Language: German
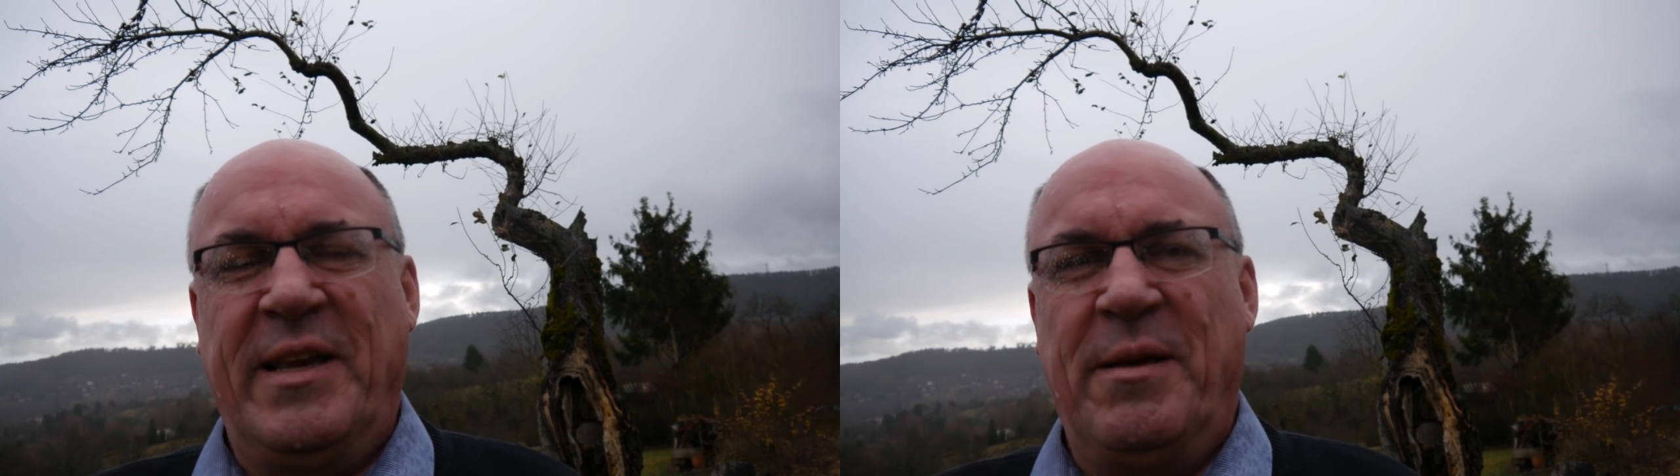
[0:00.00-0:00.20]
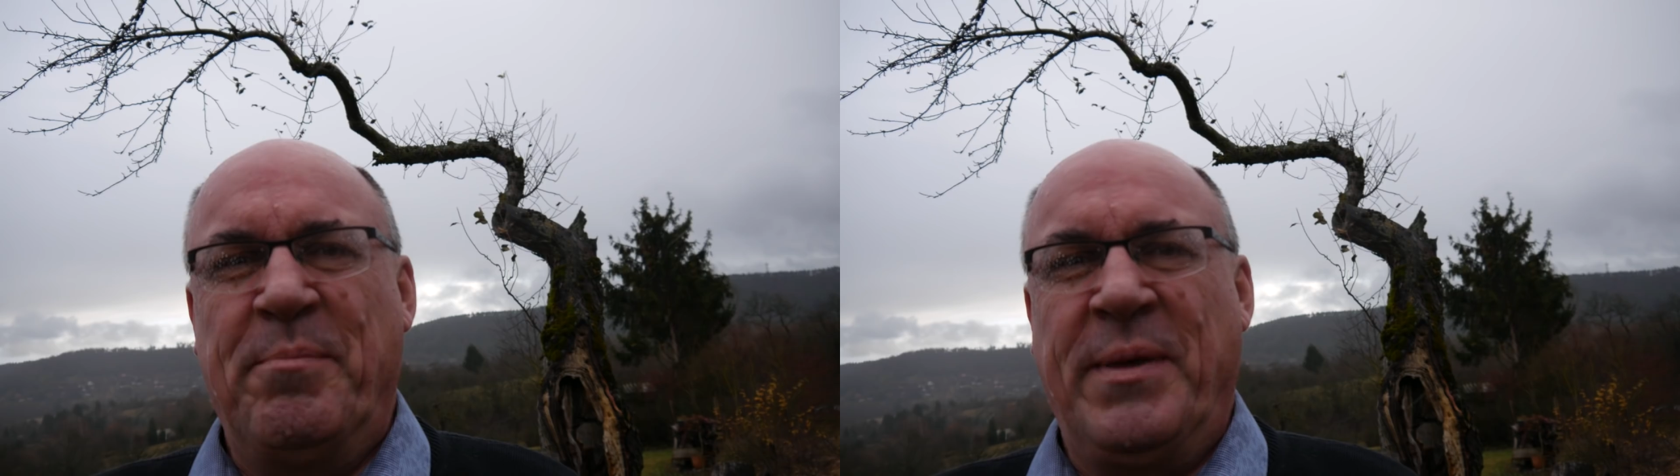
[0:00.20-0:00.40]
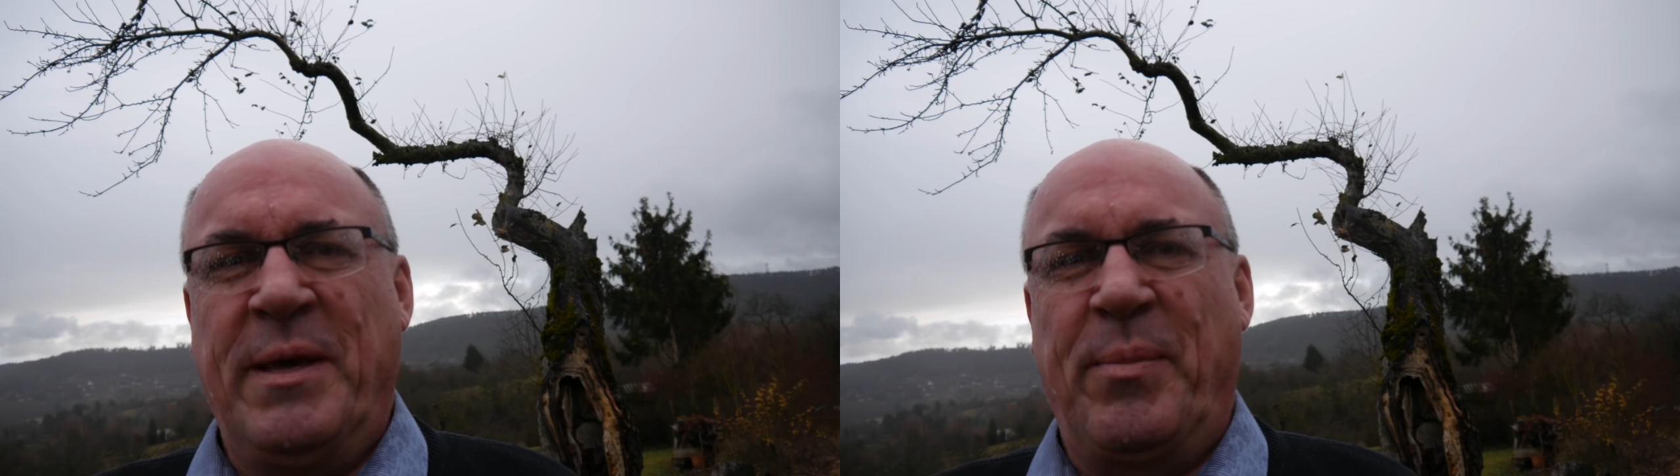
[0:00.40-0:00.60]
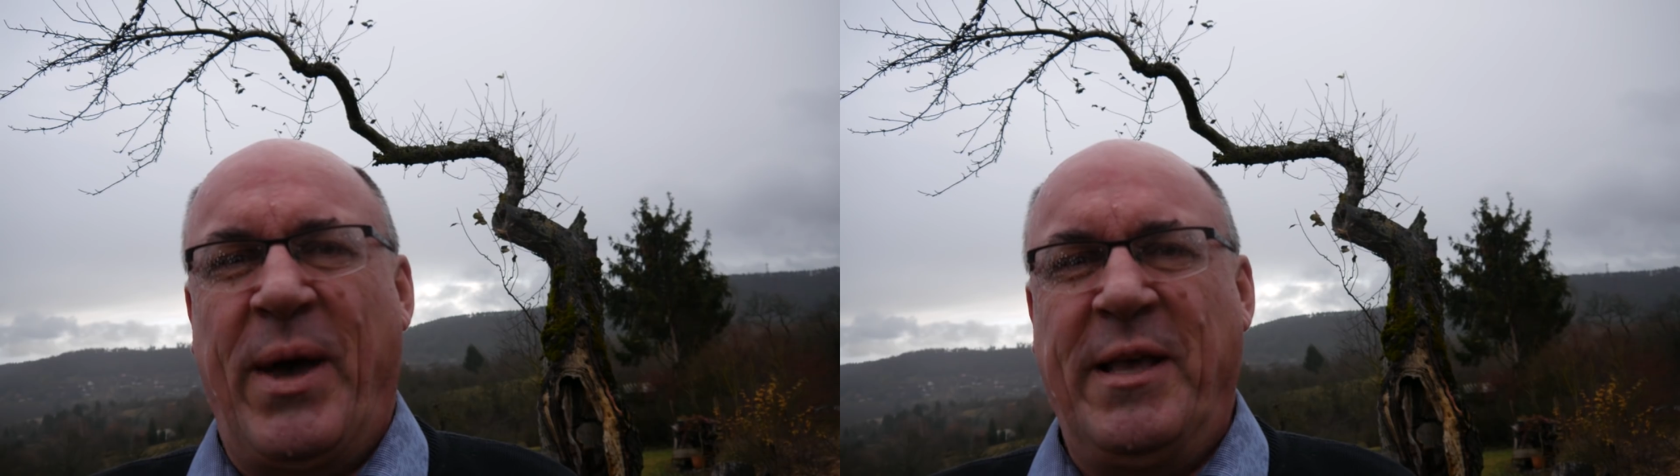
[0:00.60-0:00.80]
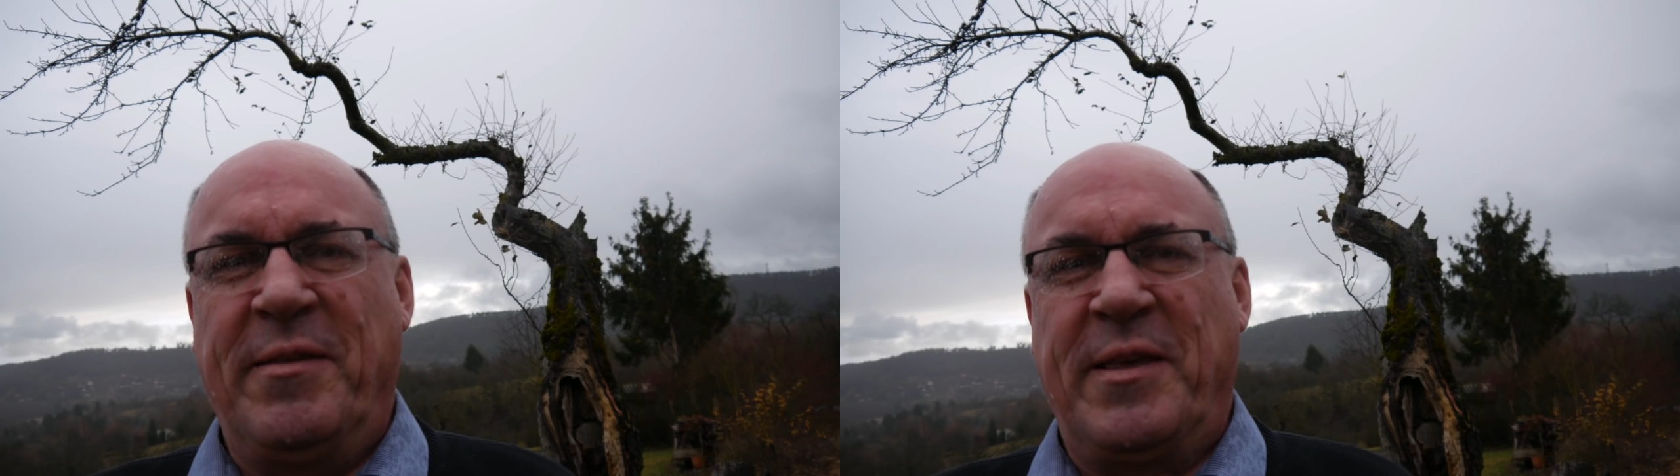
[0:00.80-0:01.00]
Leben hier
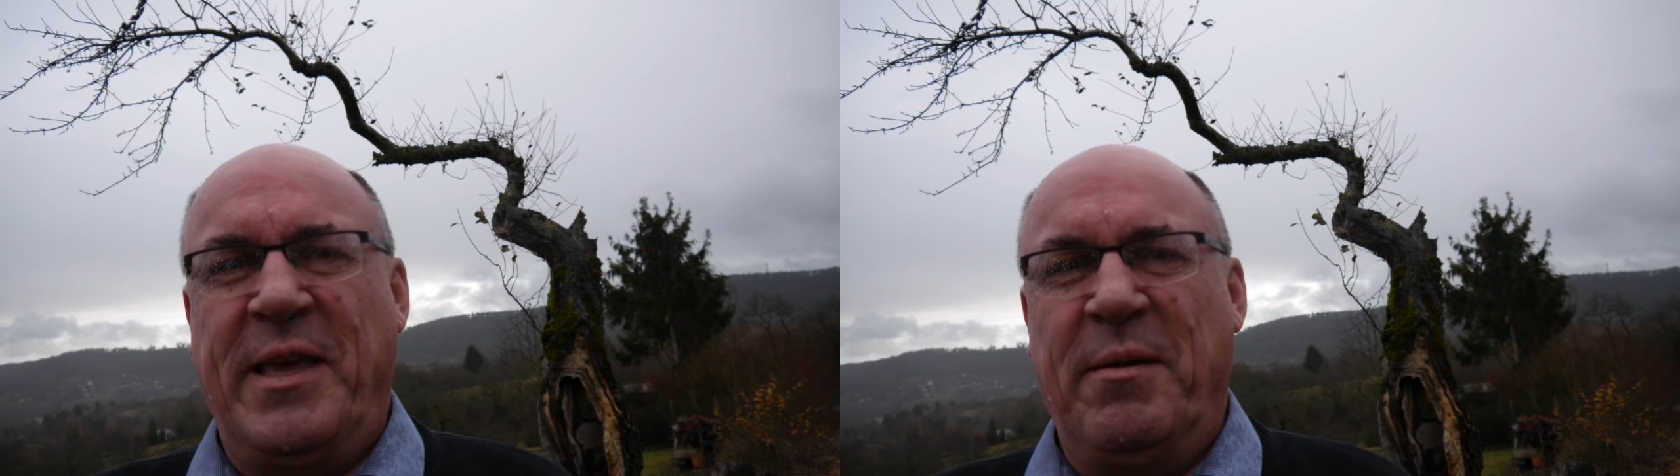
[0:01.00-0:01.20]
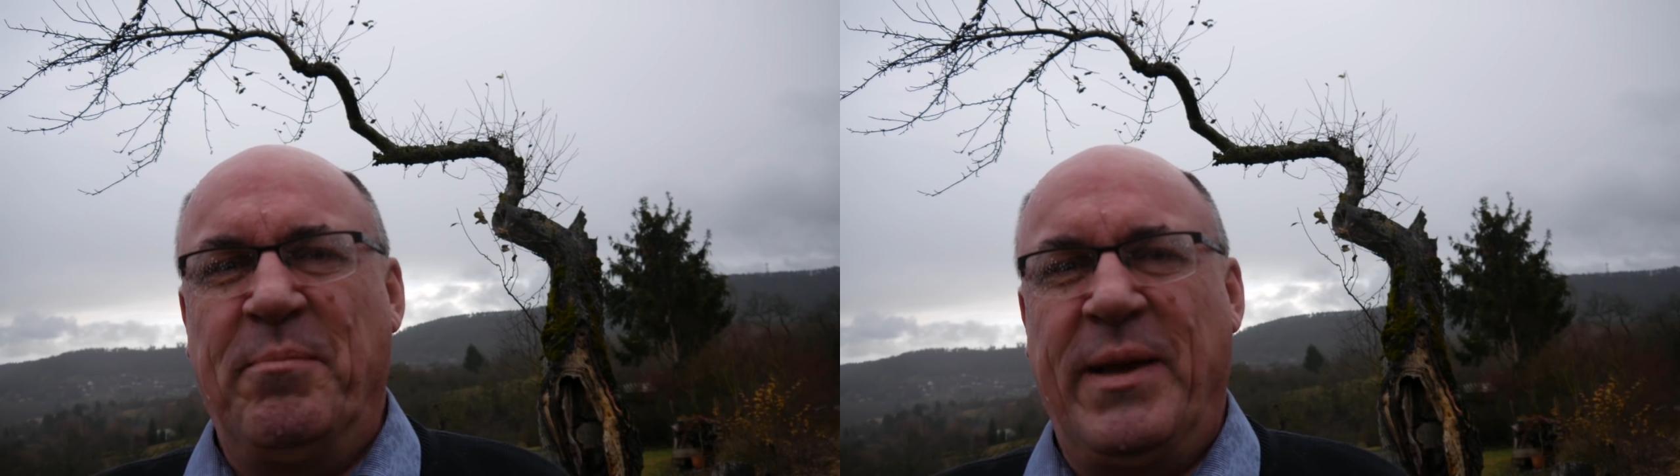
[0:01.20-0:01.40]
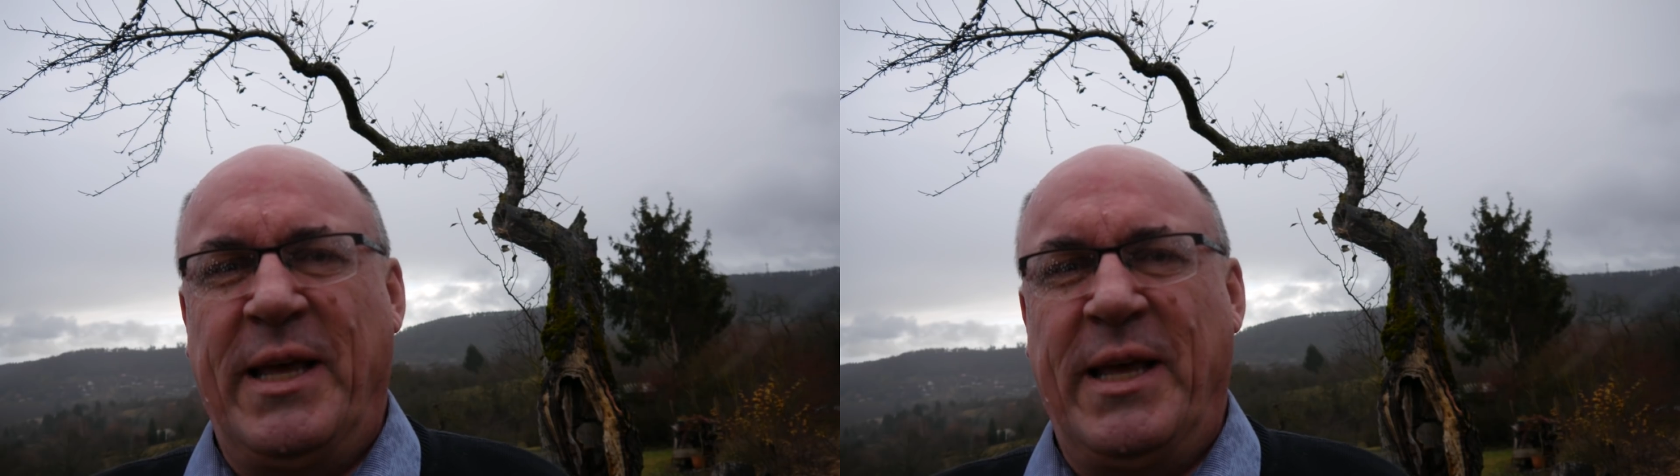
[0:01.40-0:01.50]
preisgeben.